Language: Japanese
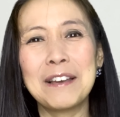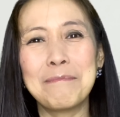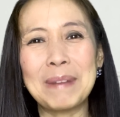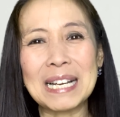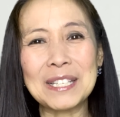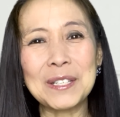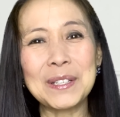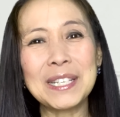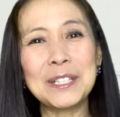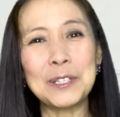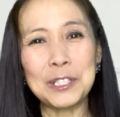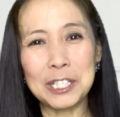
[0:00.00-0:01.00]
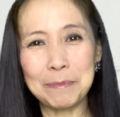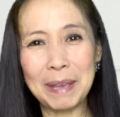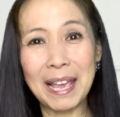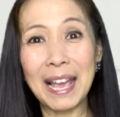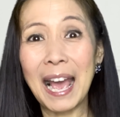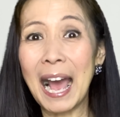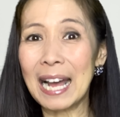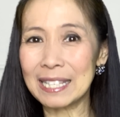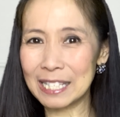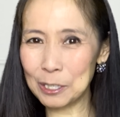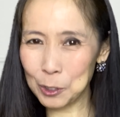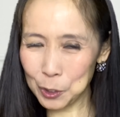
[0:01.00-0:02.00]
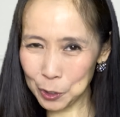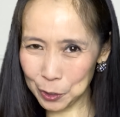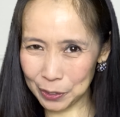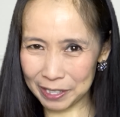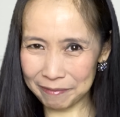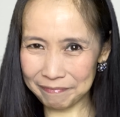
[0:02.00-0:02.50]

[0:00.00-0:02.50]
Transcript: まずひとつめ、蜂の種類。